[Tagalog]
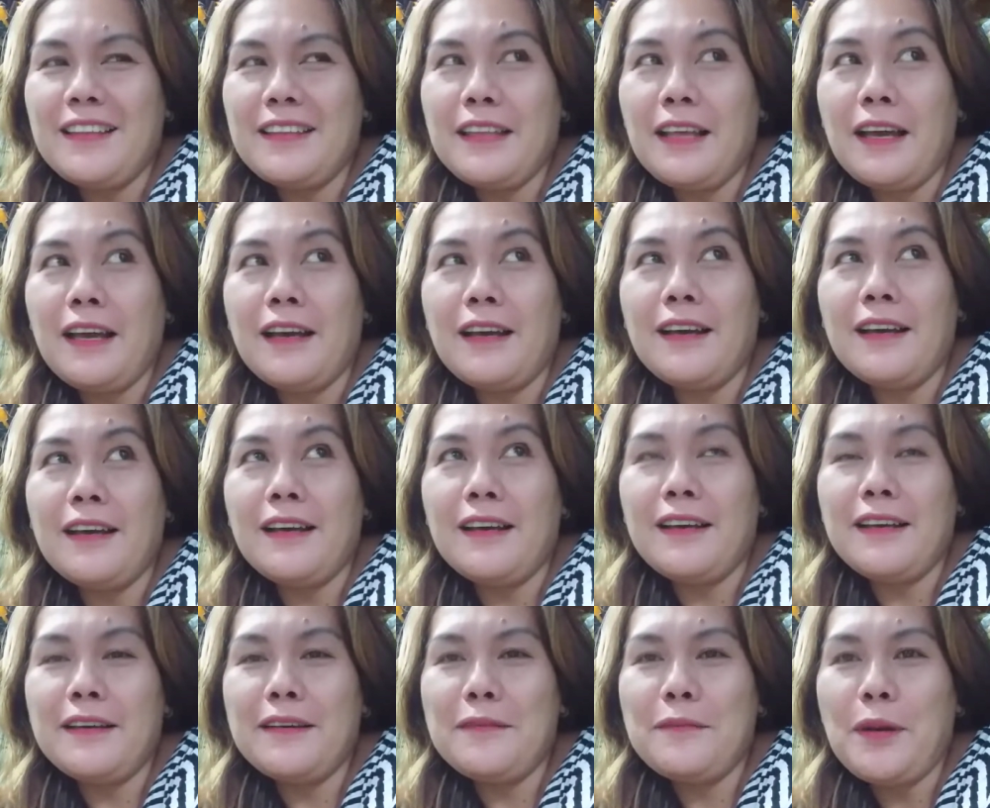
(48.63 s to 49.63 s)
Na,
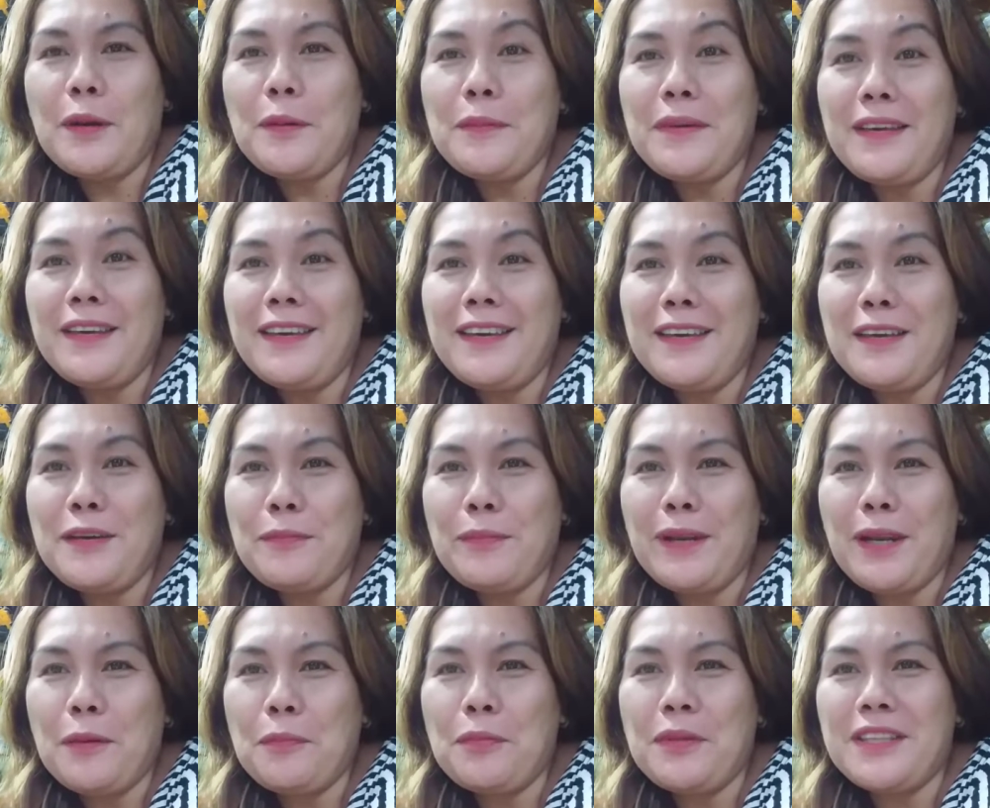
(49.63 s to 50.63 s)
Mami,
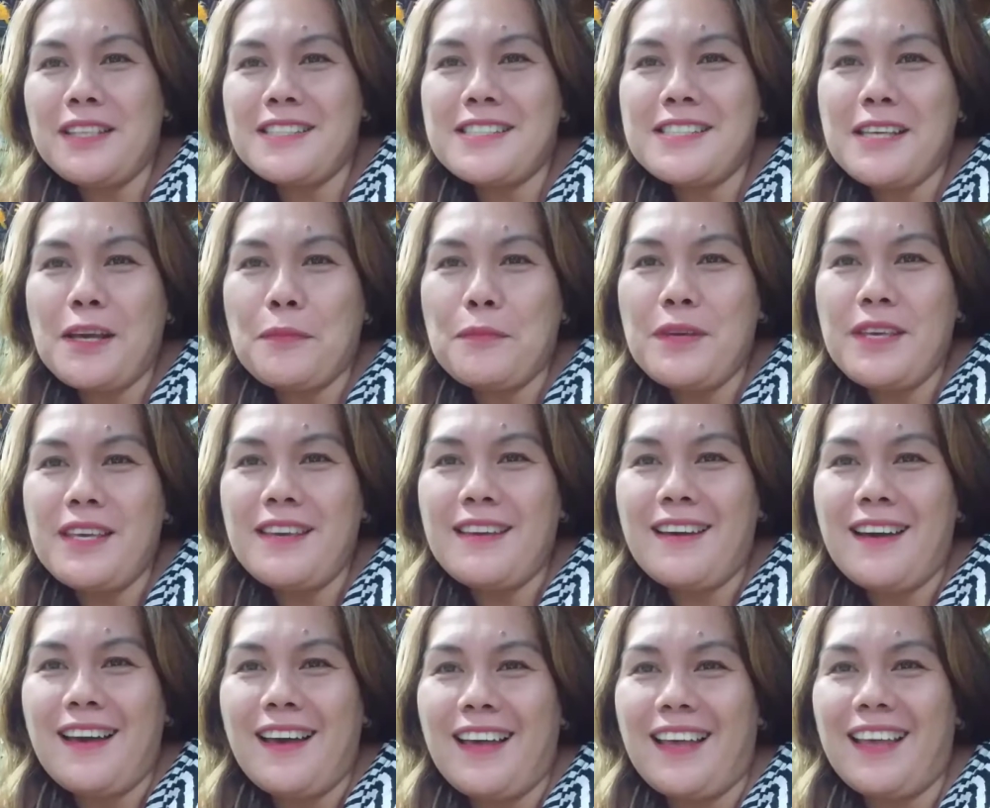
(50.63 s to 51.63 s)
palapit na si Amiga.